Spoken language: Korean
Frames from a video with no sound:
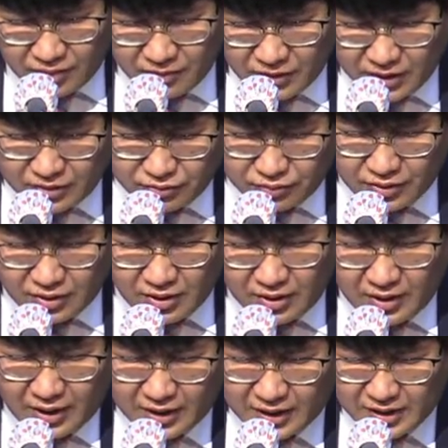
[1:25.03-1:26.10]
머리
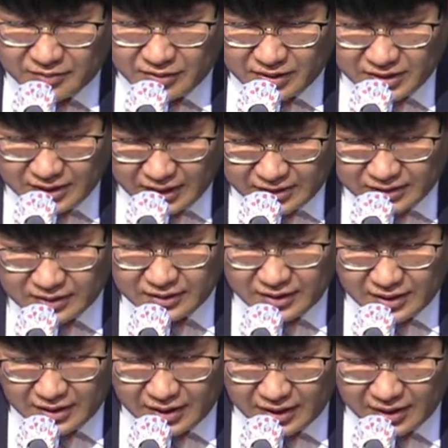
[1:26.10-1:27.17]
숙여 하나님을 찾을
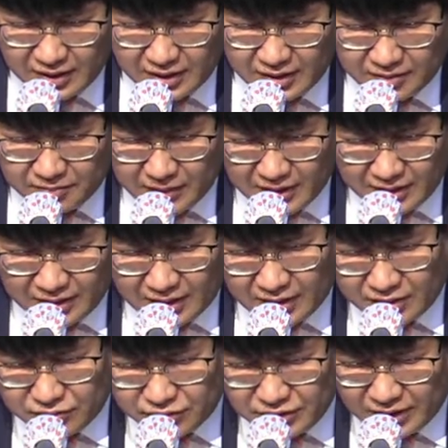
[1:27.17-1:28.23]
때에 만나
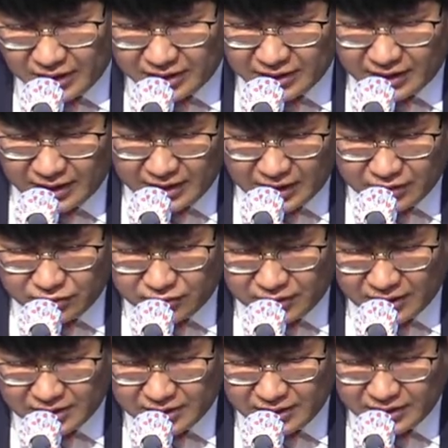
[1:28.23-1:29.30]
주시겠다
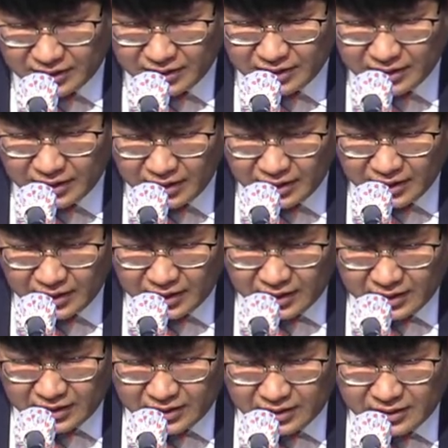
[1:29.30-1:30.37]
약속하신
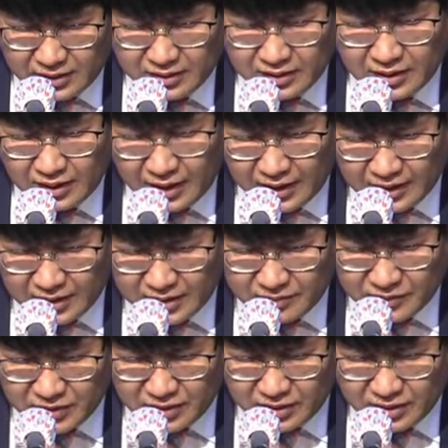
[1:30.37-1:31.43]
그
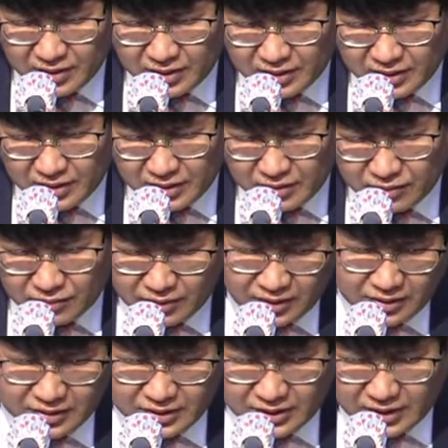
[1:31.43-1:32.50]
하나님을
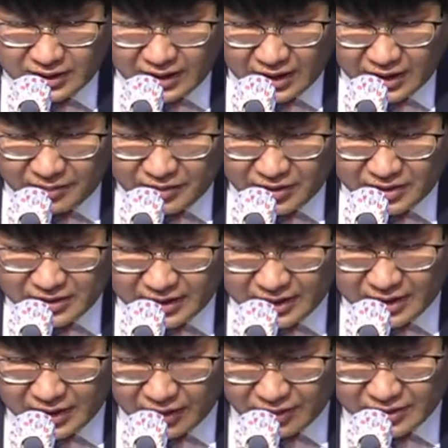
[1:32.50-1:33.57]
우리는 신앙하며 이 자리에
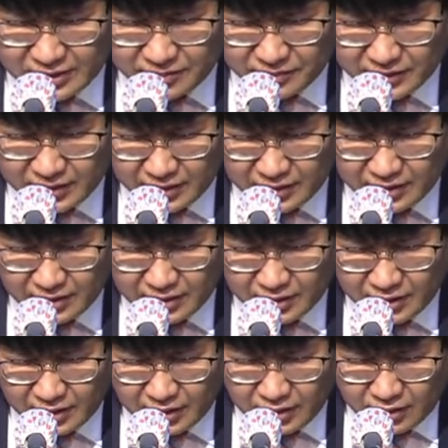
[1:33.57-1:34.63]
나왔습니다.
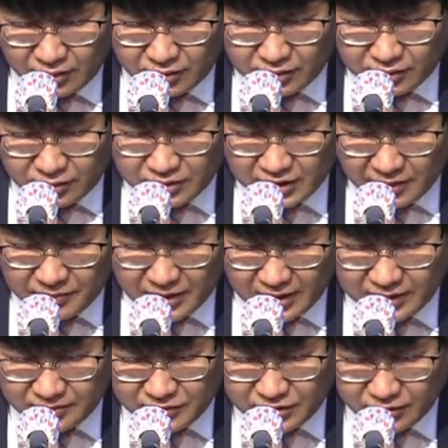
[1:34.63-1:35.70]
오늘도
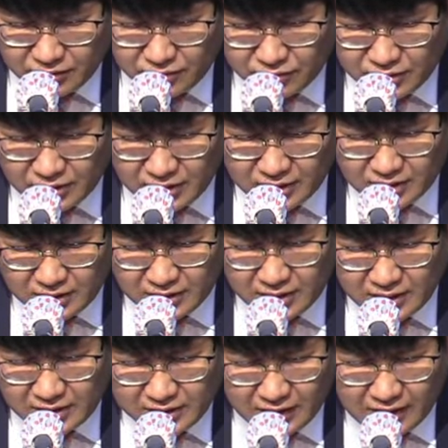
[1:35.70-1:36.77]
세미한 음성으로 우리를
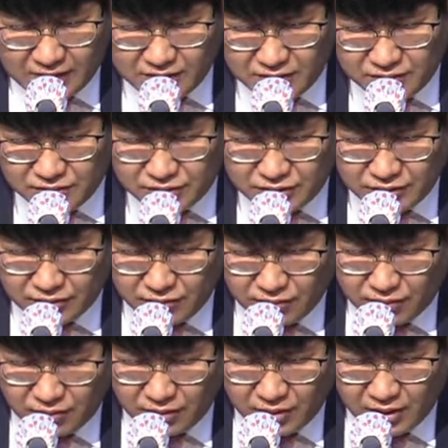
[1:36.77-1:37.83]

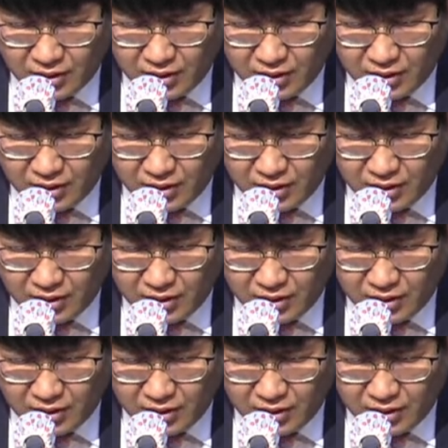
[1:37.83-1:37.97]
살려주시고